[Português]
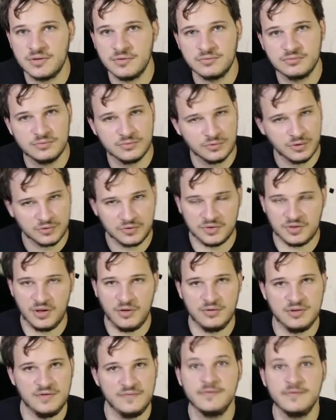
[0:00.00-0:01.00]
Então, no
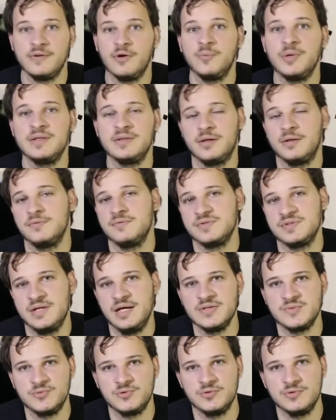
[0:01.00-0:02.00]
total eu devo ter aumentado uns
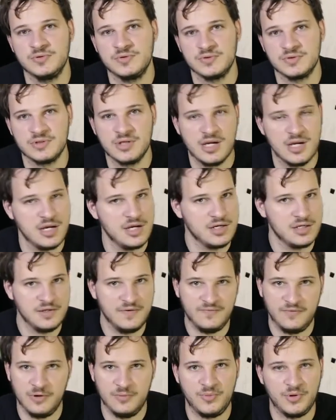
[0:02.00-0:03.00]
10 minutos,
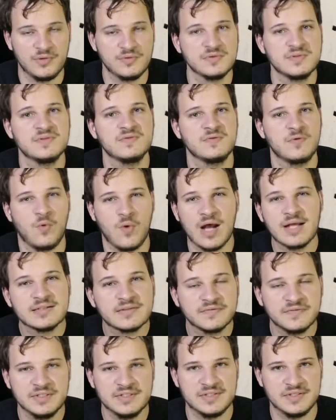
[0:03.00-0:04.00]
que foi para uns
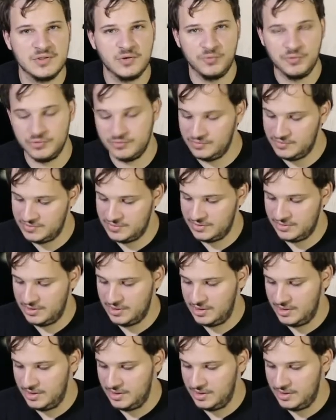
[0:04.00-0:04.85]
quase 25 minutos.